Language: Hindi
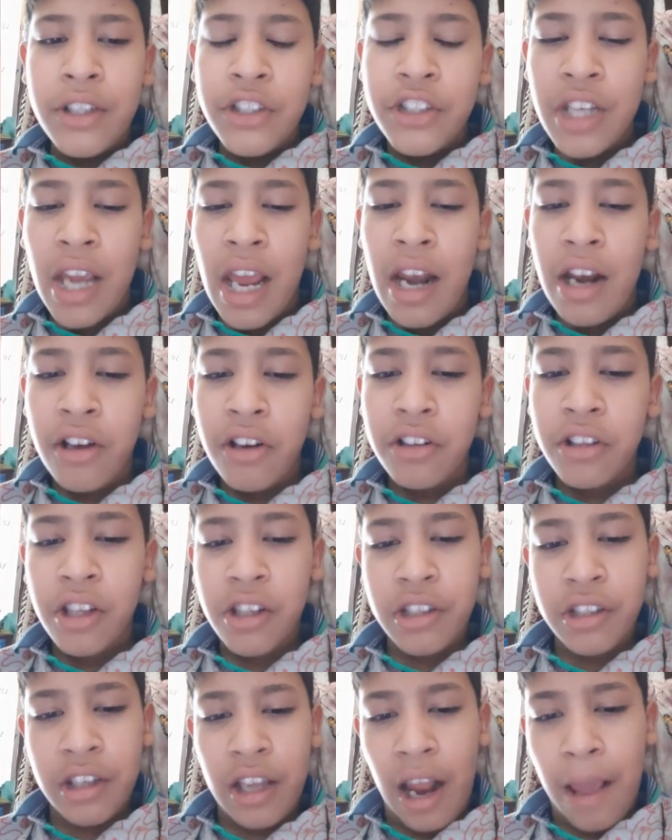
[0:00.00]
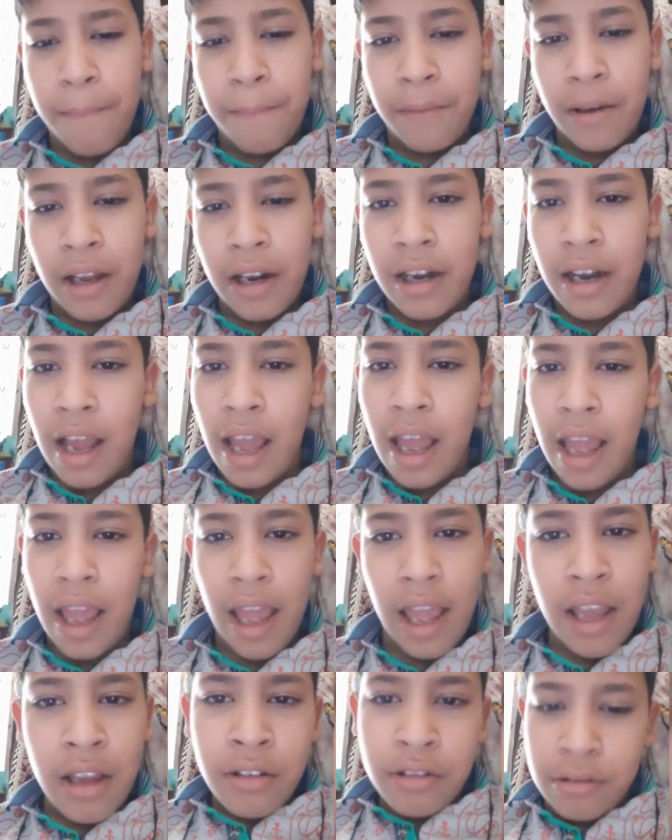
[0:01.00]
चैनल को सब्सक्राइब करना है
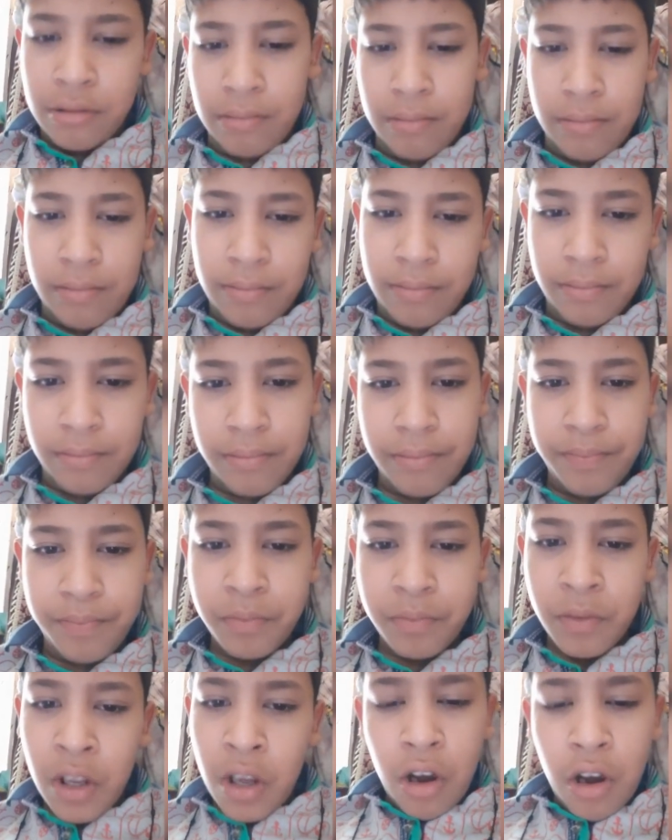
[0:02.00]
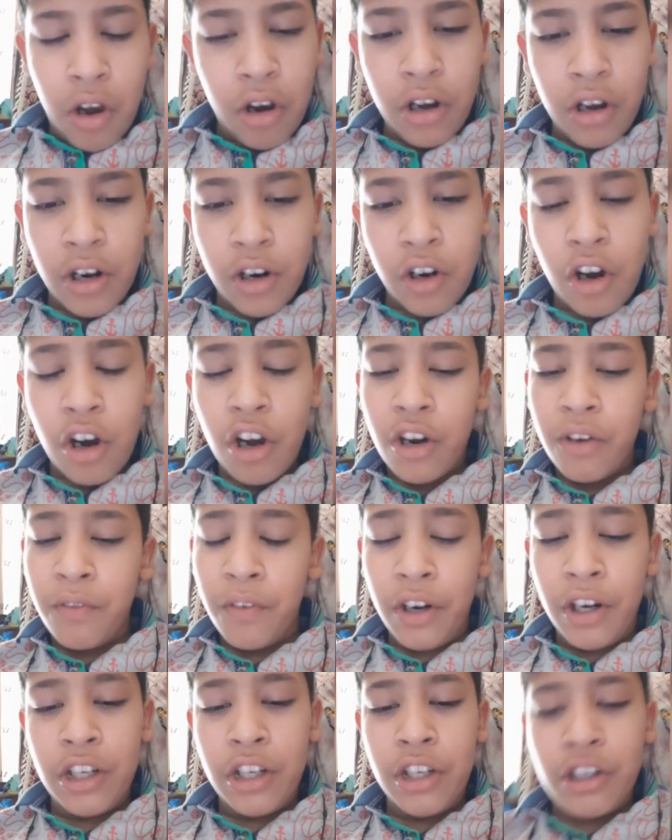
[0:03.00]
हम्म, और और
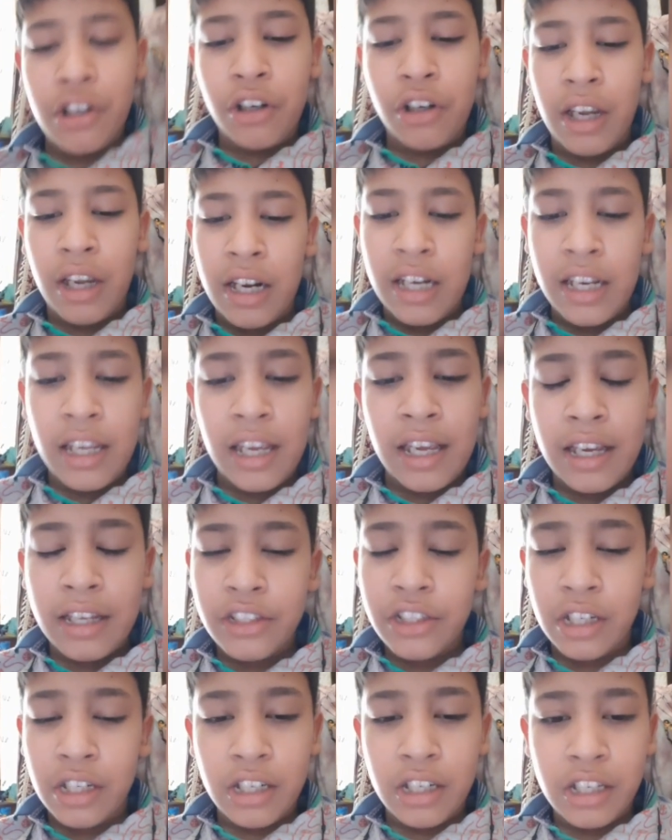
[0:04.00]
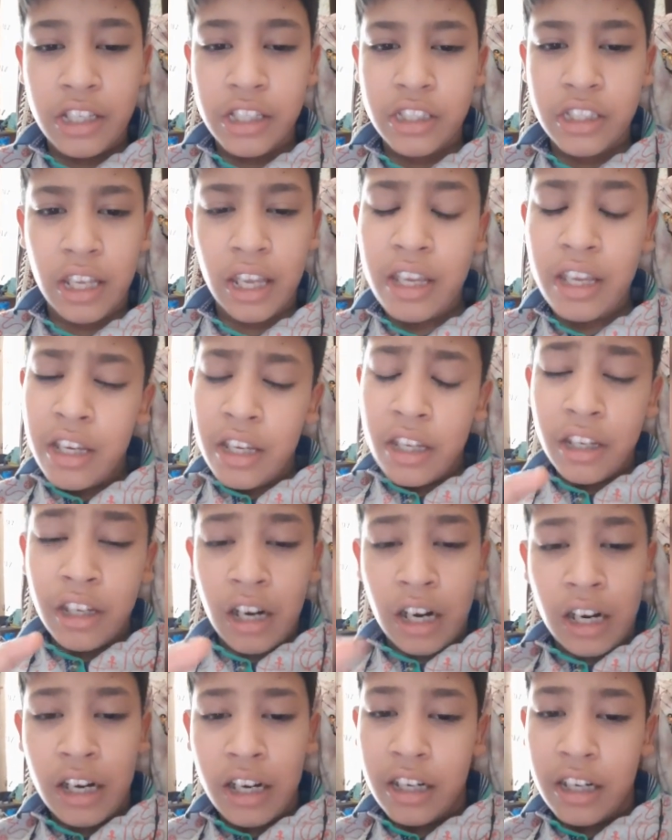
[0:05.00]
वीडियो के लिए जल्दी से
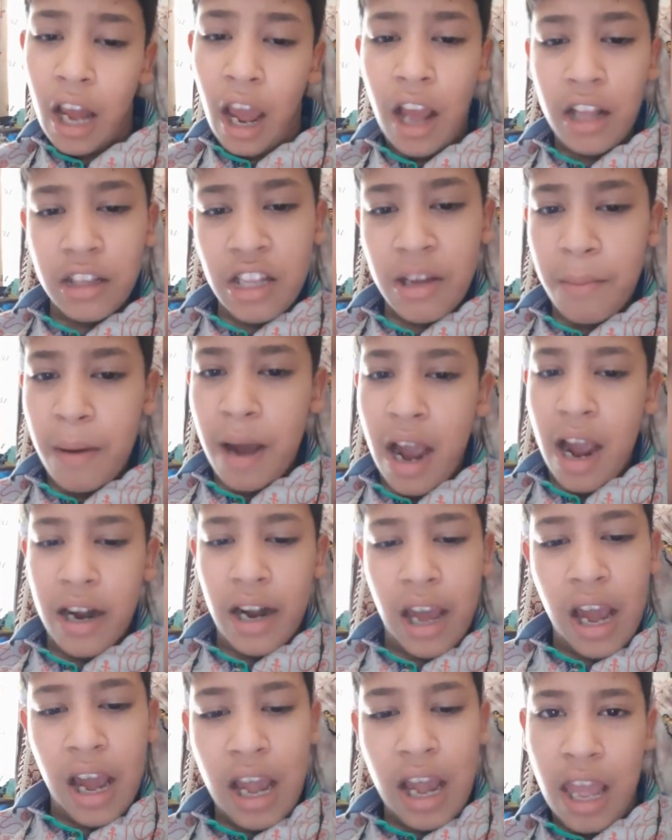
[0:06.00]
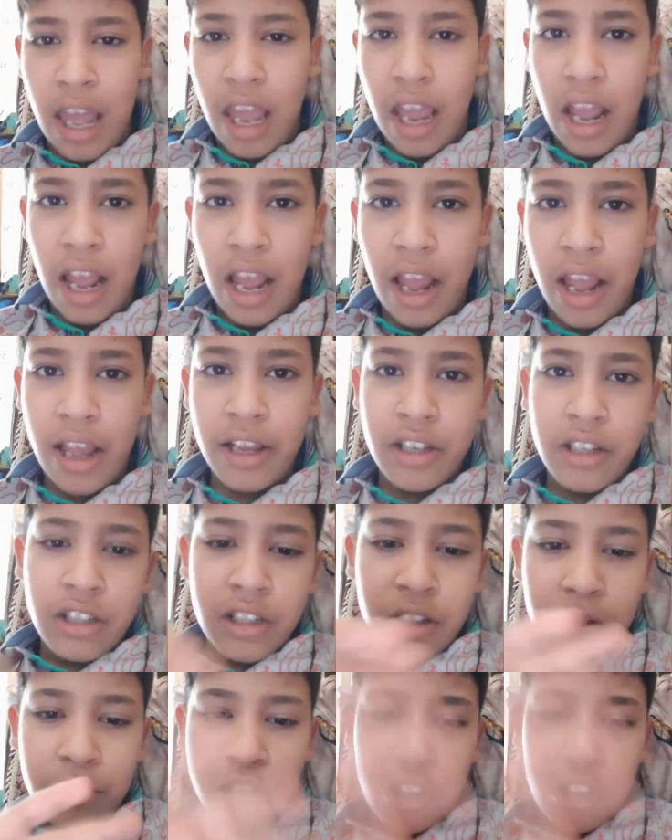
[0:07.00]
घंटा दबाना है
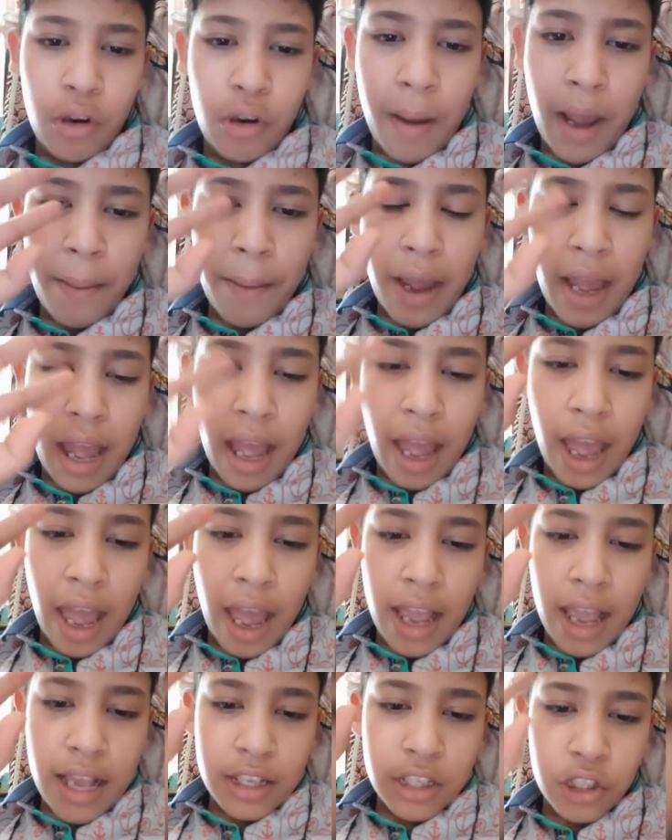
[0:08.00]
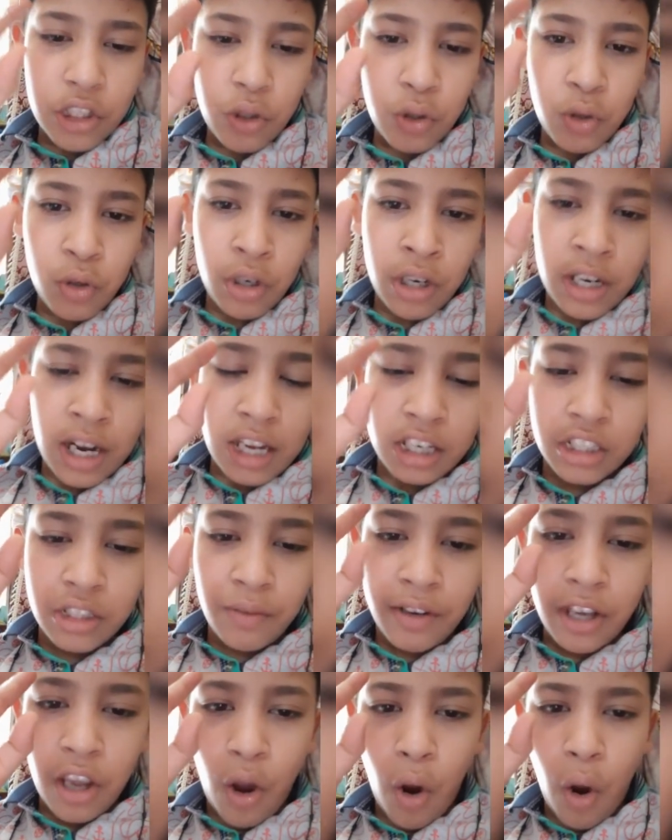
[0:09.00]
चलो बाय बाय सी यू इन नेक्स्ट
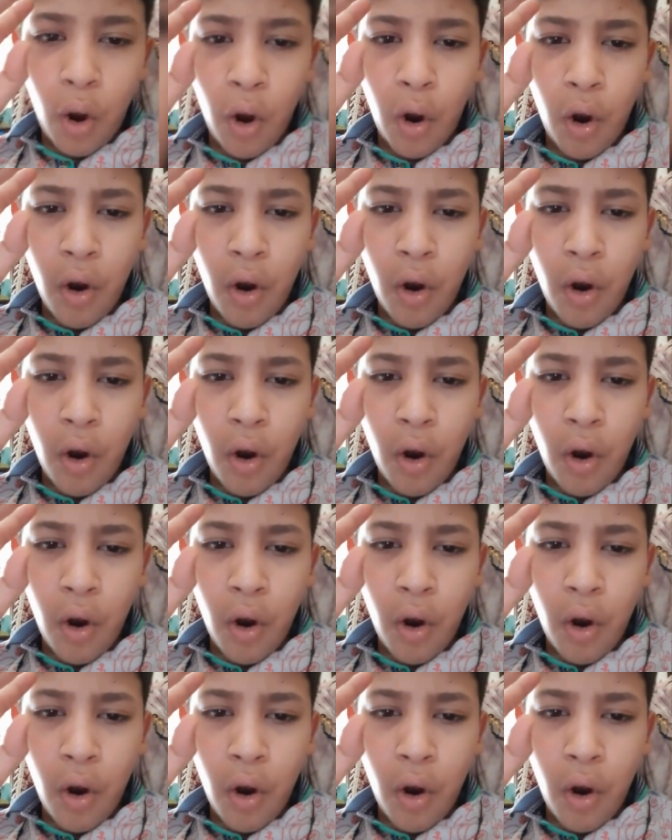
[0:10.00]
वीडियो